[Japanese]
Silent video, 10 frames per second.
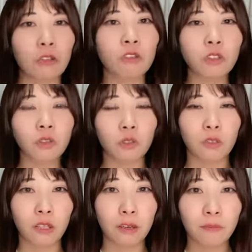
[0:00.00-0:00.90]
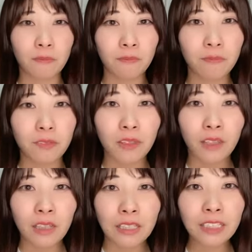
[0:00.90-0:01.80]
楽しそうそれ
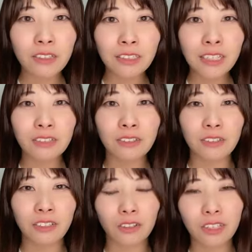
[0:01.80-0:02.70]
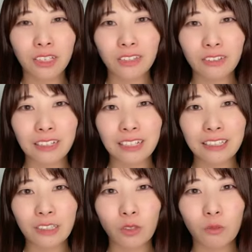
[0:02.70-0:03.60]
野生の猿を強敵と書い
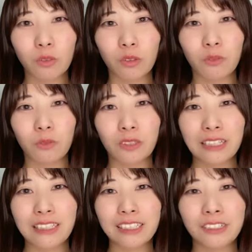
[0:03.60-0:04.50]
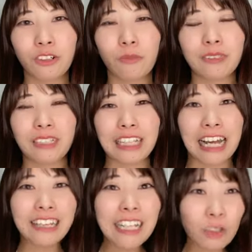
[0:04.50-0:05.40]
て友と呼ぶ野生児こまちゃんい
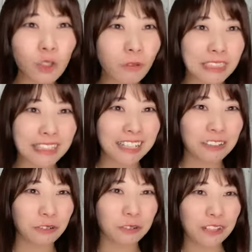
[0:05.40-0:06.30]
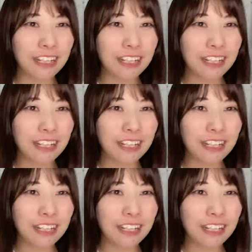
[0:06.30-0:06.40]
やあんなの友じゃないよ